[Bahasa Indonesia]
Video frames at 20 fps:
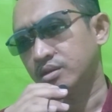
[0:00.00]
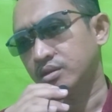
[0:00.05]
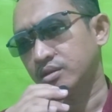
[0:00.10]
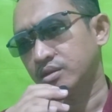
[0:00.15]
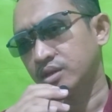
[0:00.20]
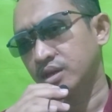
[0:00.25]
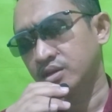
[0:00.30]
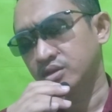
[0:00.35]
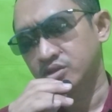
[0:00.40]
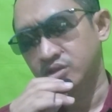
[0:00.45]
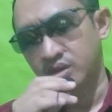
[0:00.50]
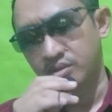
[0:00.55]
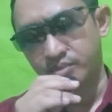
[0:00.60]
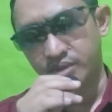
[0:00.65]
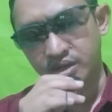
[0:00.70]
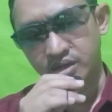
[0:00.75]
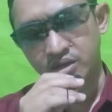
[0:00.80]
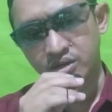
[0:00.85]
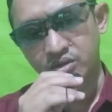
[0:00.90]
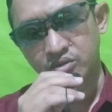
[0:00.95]
yang
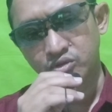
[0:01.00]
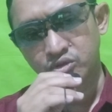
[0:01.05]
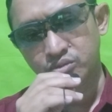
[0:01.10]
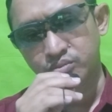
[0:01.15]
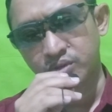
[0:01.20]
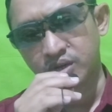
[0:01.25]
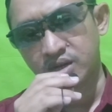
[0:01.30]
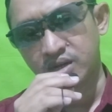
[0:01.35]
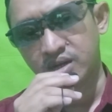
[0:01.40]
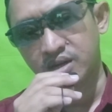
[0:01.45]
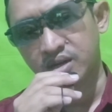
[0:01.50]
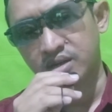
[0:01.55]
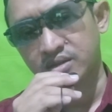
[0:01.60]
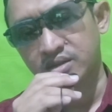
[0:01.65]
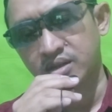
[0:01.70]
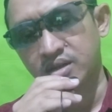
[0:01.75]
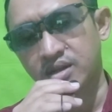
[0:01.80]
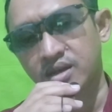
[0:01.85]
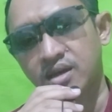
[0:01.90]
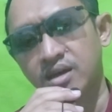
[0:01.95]
disampaikan Gus Baha
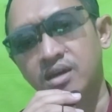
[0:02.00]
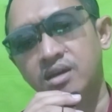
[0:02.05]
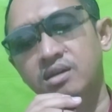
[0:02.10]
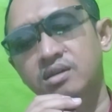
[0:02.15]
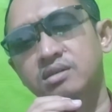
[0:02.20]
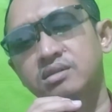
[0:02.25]
adalah